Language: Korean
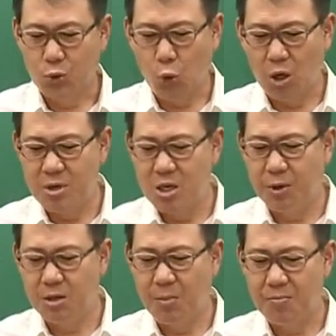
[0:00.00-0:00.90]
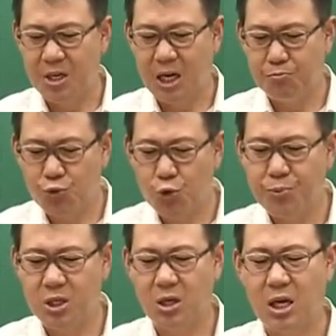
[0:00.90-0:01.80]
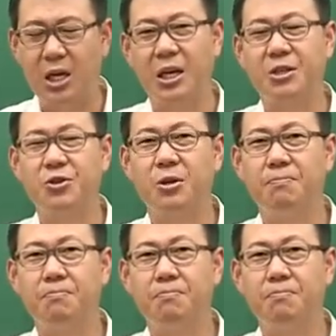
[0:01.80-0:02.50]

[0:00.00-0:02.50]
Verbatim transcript: 동그라미 2번은 뭡니까? 무릎이잖아야 되겠죠.